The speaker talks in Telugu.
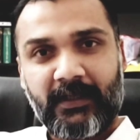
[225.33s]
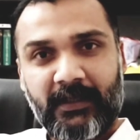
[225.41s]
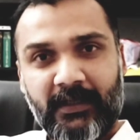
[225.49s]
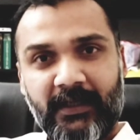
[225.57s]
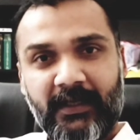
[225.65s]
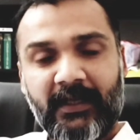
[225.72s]

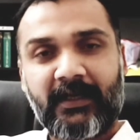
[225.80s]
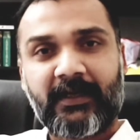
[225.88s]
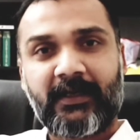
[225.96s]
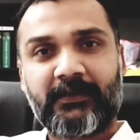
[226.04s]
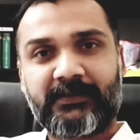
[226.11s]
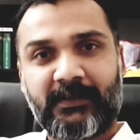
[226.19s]
ఈ
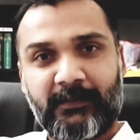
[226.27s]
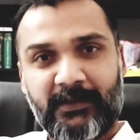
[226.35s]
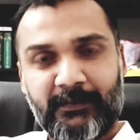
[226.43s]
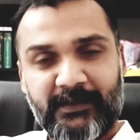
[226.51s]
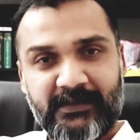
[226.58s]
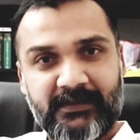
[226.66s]
లెక్కలు
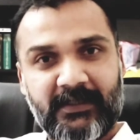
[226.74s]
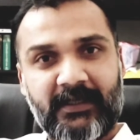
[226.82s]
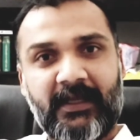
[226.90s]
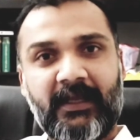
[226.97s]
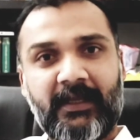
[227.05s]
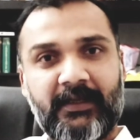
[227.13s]

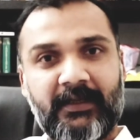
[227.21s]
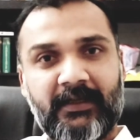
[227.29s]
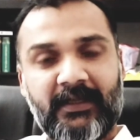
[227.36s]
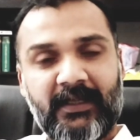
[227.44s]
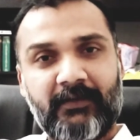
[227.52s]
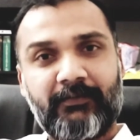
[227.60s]
సమర్పిస్తేనే
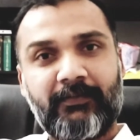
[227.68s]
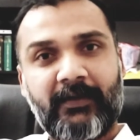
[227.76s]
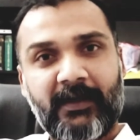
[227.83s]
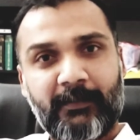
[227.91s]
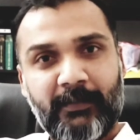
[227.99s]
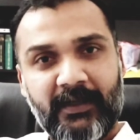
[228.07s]

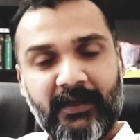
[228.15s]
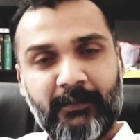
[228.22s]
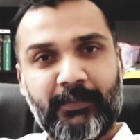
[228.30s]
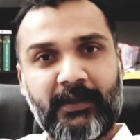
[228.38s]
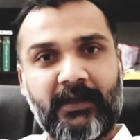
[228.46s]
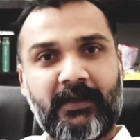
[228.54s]
ఎఫ్ఆర్బిఎం
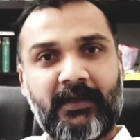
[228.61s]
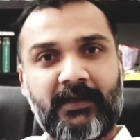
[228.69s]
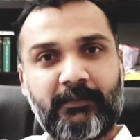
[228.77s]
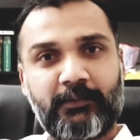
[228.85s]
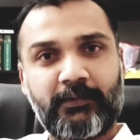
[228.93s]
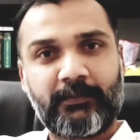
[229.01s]

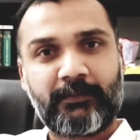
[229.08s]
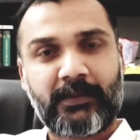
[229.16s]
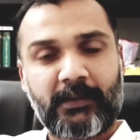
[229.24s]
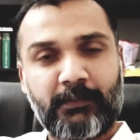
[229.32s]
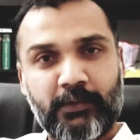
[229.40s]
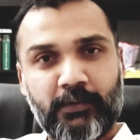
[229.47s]
ప్రకారము
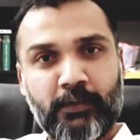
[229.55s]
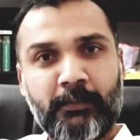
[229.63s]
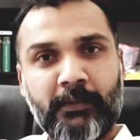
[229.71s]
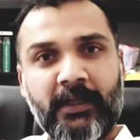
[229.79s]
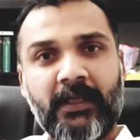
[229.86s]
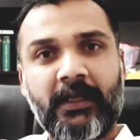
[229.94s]
ప్రభుత్వం
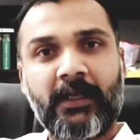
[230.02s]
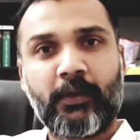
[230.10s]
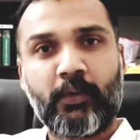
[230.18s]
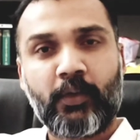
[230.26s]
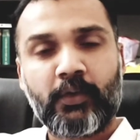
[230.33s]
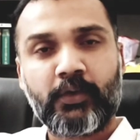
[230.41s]
ఇన్ని
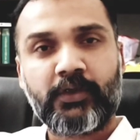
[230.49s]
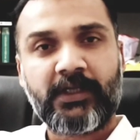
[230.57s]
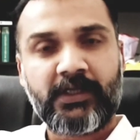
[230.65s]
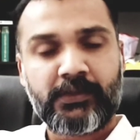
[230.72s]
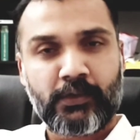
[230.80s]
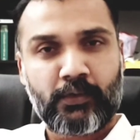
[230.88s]
లోన్లు
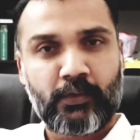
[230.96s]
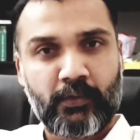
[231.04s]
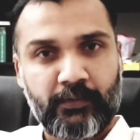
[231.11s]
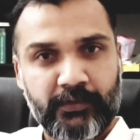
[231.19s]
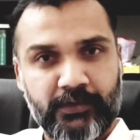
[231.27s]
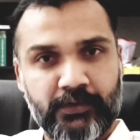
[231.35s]

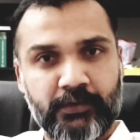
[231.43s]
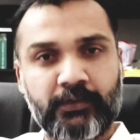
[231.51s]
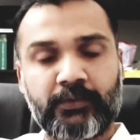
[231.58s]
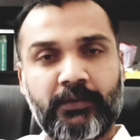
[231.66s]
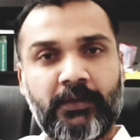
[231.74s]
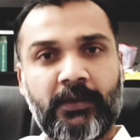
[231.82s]
తీసుకోవచ్చు
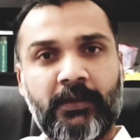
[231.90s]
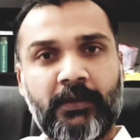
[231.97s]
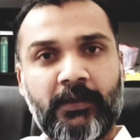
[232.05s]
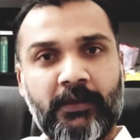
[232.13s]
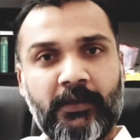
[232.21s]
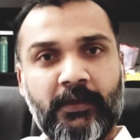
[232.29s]

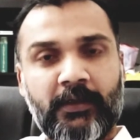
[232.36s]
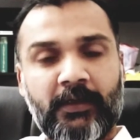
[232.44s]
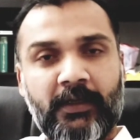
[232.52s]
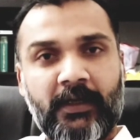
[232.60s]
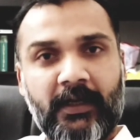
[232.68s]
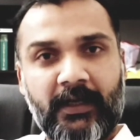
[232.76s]

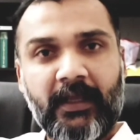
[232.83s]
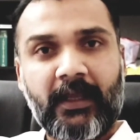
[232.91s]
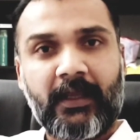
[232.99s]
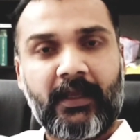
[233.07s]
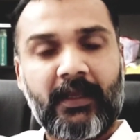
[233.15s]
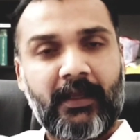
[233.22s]
అని
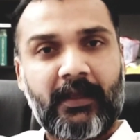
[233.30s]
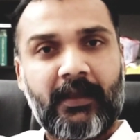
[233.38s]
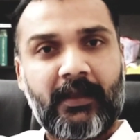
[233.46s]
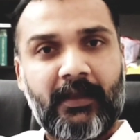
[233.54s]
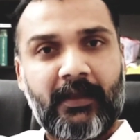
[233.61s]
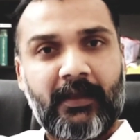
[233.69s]

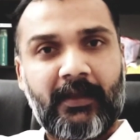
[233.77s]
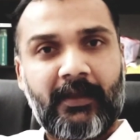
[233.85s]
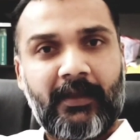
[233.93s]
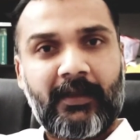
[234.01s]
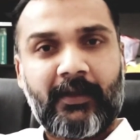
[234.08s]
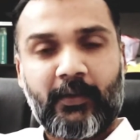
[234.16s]

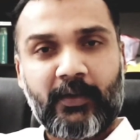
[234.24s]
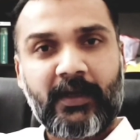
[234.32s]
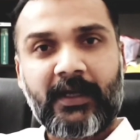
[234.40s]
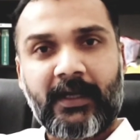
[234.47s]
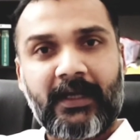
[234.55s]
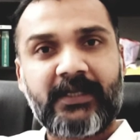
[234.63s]
ఒక
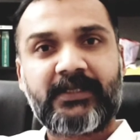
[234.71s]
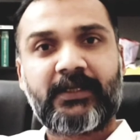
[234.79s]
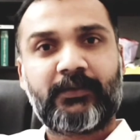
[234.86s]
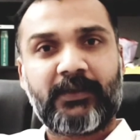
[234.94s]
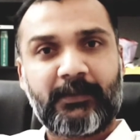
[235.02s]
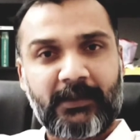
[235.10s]

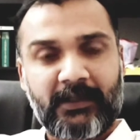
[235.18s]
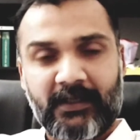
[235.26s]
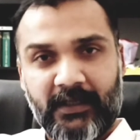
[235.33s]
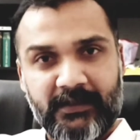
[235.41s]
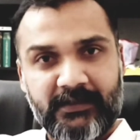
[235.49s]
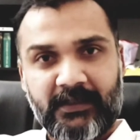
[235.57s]
కండిషన్ ఉంది మన
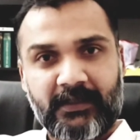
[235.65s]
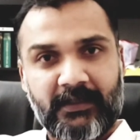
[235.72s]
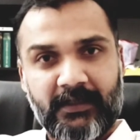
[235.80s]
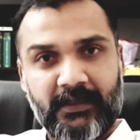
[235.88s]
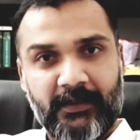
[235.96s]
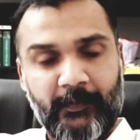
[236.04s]

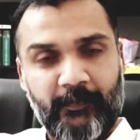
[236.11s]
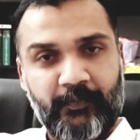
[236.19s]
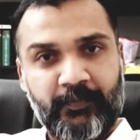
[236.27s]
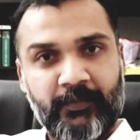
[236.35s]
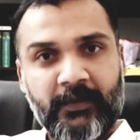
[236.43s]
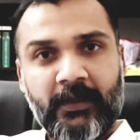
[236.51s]
రాజ్యాంగంలో
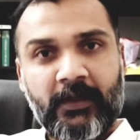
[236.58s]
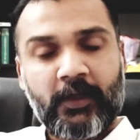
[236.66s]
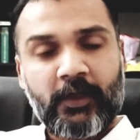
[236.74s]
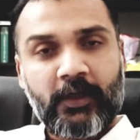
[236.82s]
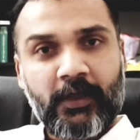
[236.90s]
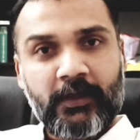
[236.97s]

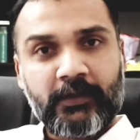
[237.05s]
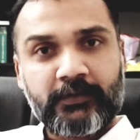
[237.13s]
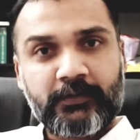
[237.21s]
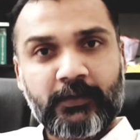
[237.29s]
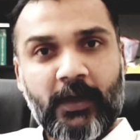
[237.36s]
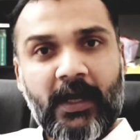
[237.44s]

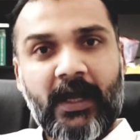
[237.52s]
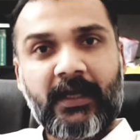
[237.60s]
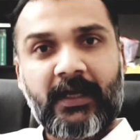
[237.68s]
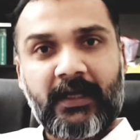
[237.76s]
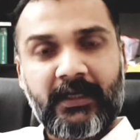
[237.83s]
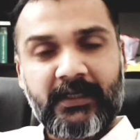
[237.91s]
సో ఆ
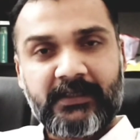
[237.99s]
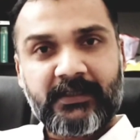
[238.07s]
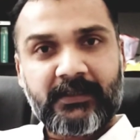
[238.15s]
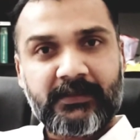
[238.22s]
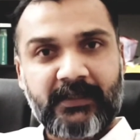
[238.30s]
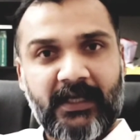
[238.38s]

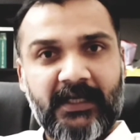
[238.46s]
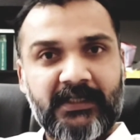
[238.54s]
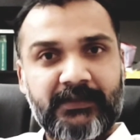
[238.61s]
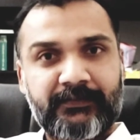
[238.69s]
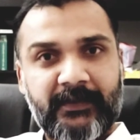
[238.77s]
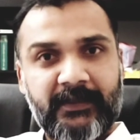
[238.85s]
కండిషన్ని
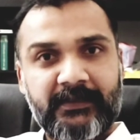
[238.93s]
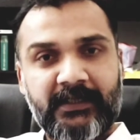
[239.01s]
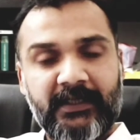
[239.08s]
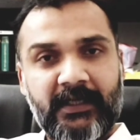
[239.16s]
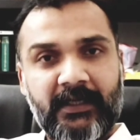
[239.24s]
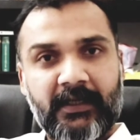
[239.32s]
సాటిస్ఫై
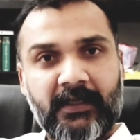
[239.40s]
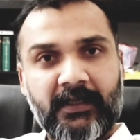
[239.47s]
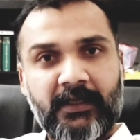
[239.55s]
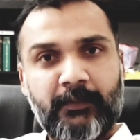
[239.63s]
చేయడానికి